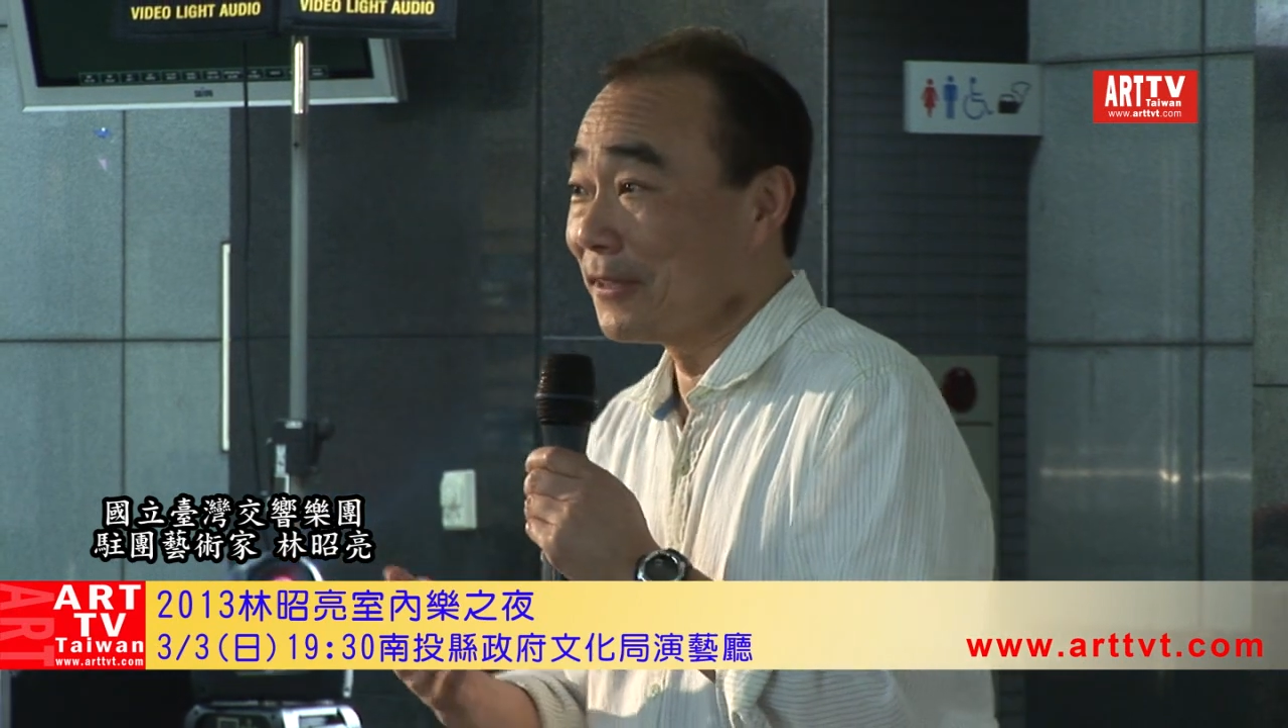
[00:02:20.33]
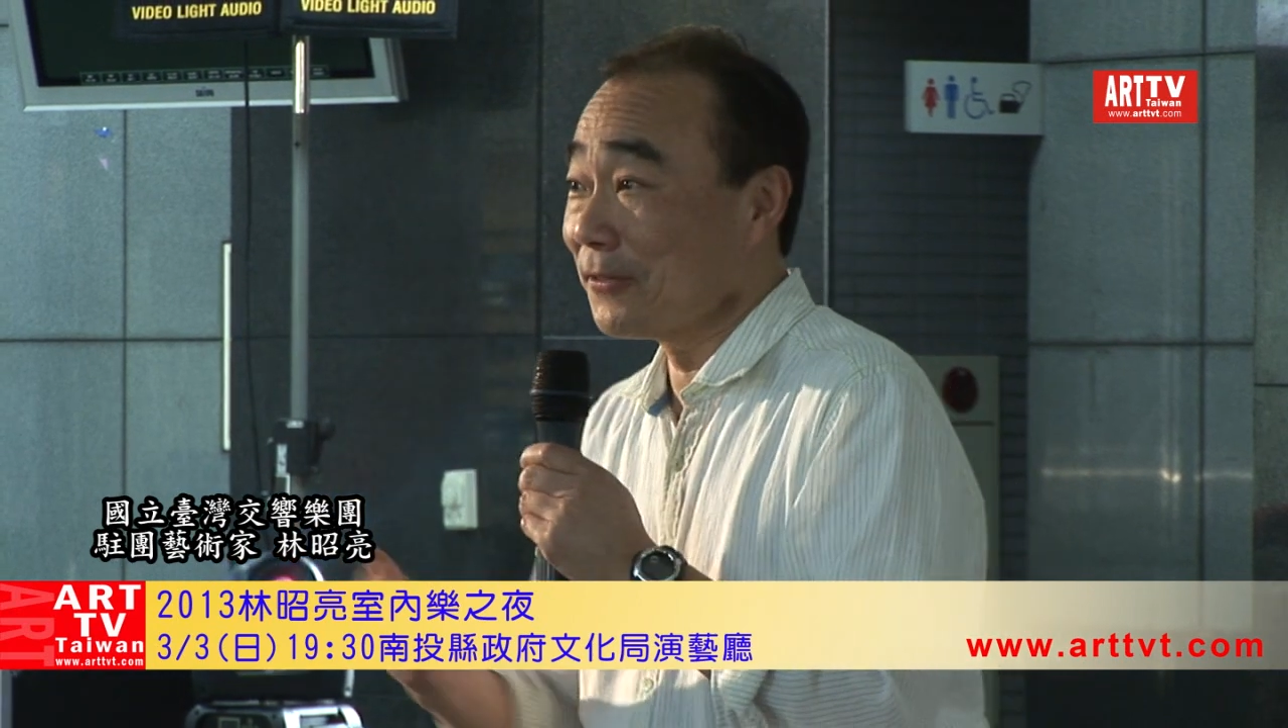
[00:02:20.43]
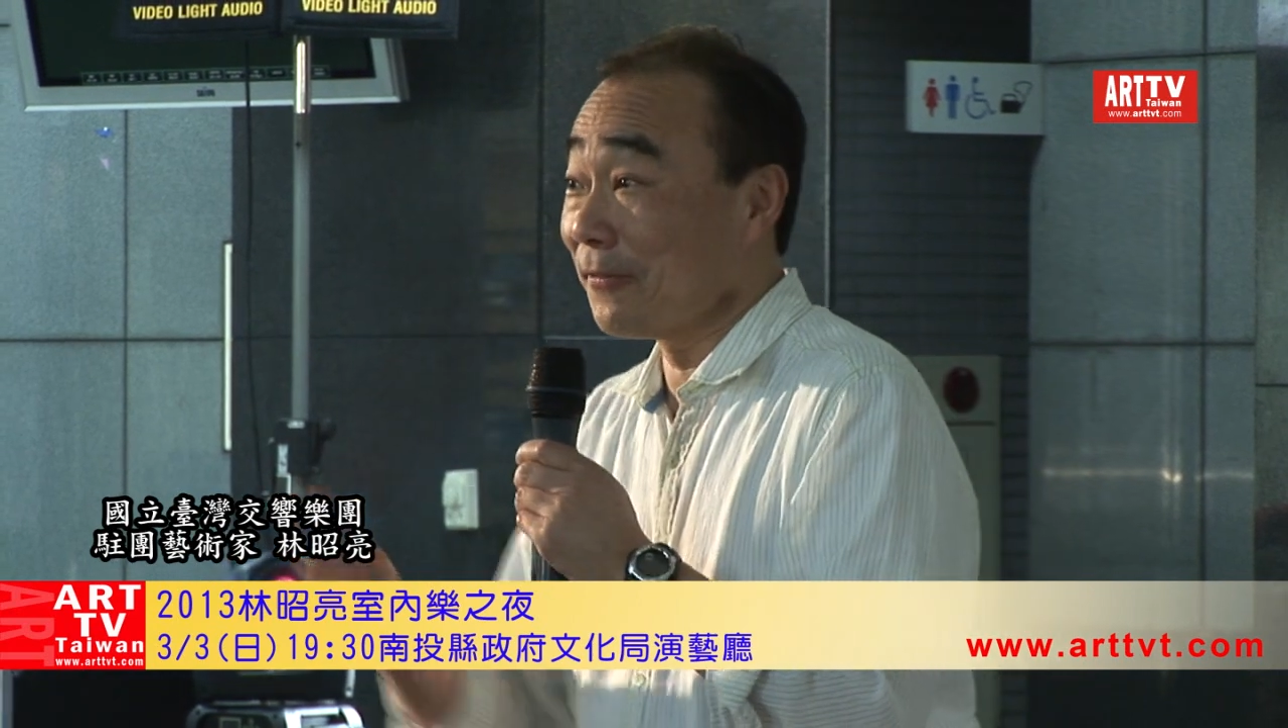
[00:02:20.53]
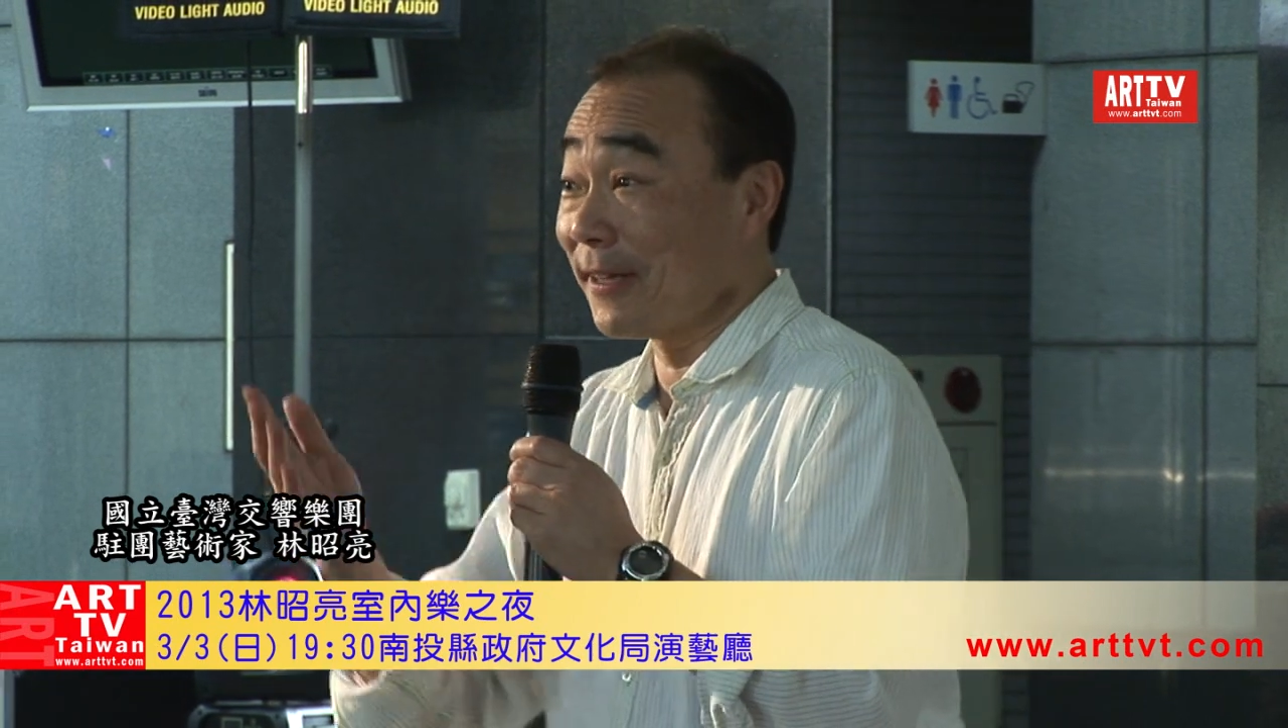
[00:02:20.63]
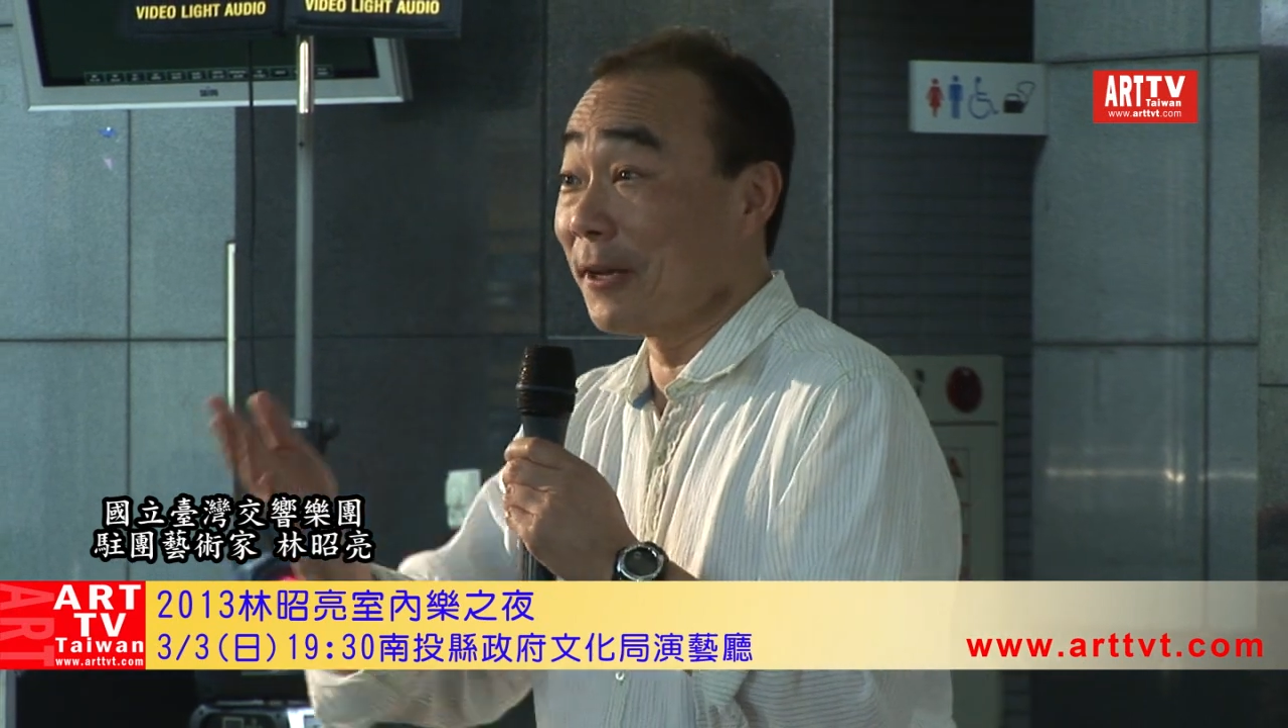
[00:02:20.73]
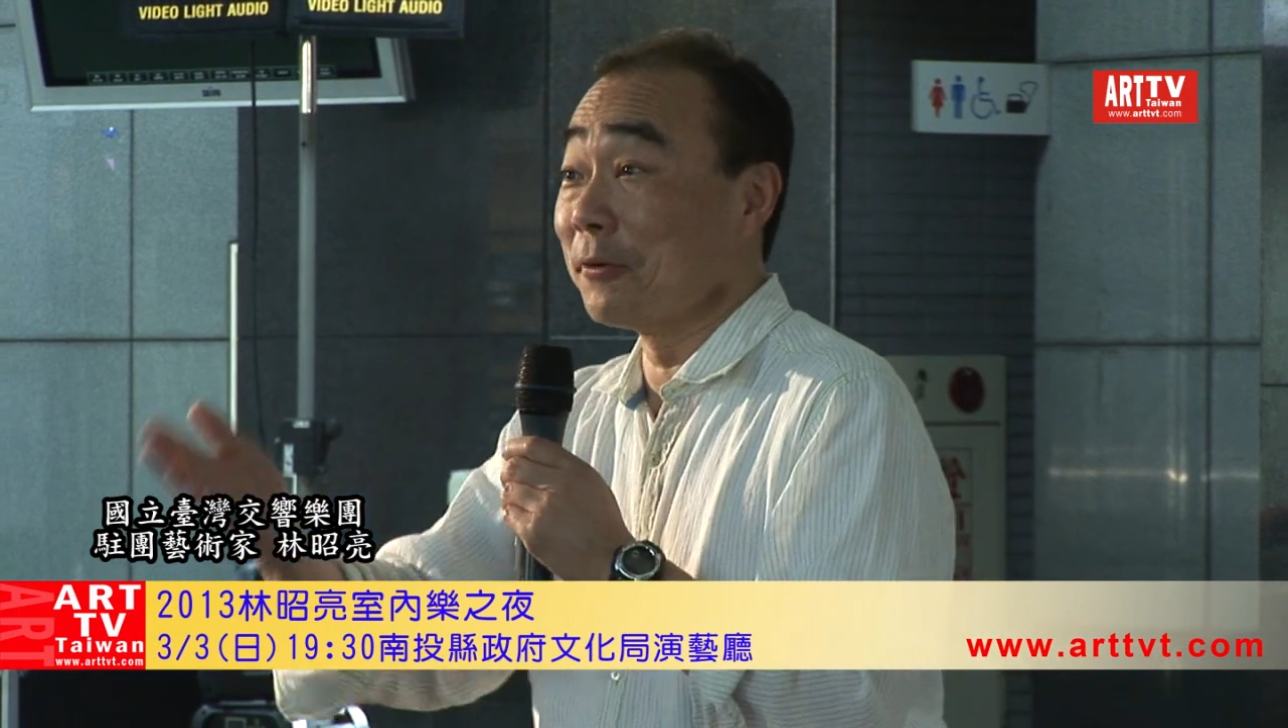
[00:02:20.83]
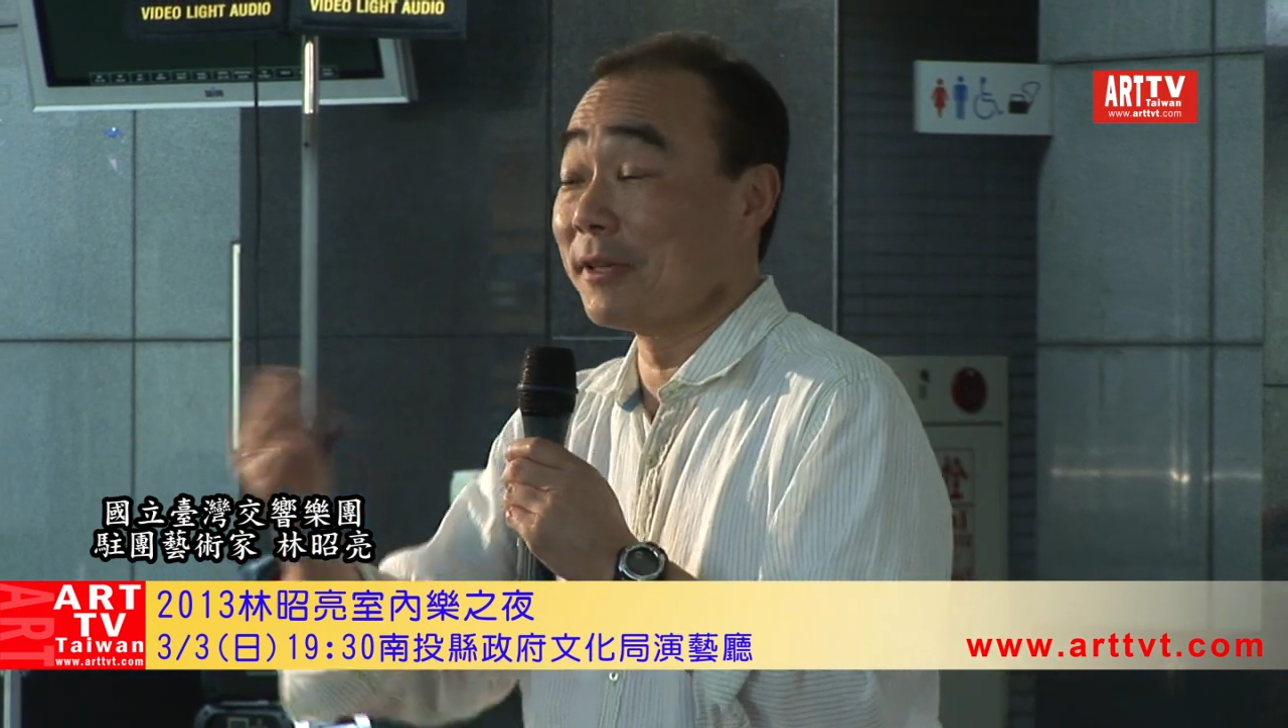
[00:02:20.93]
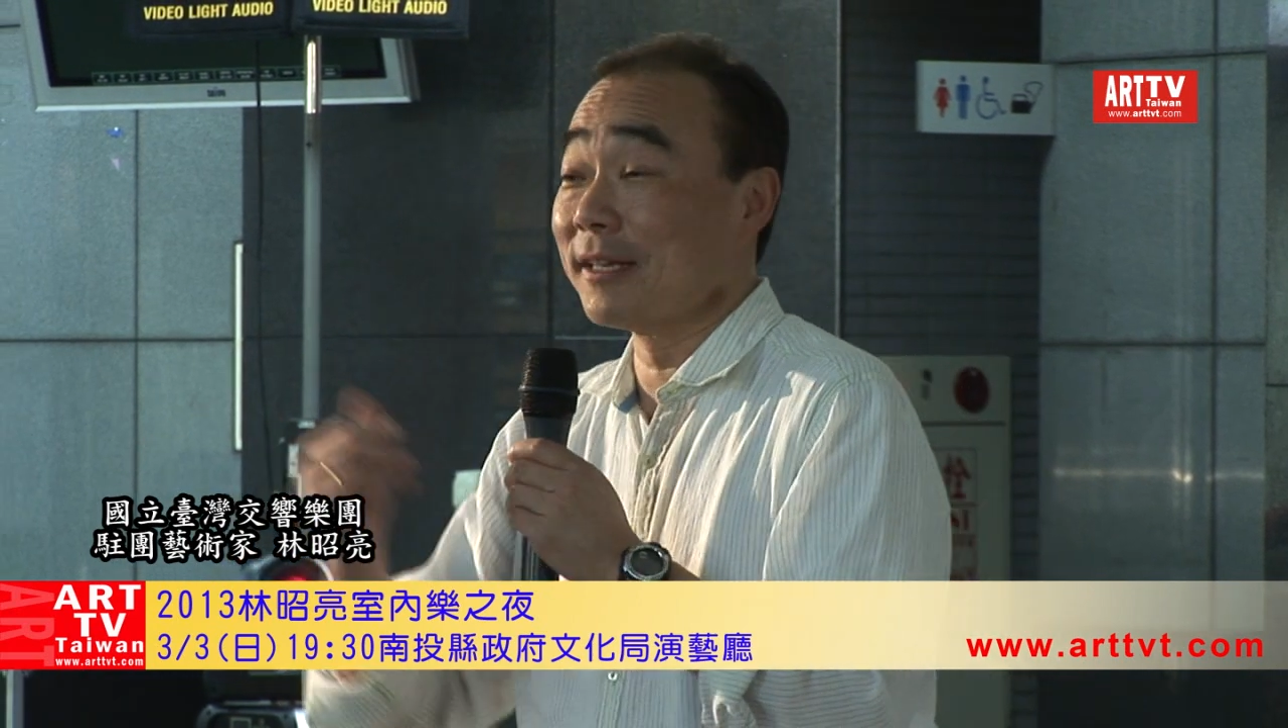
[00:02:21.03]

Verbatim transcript: 就放在我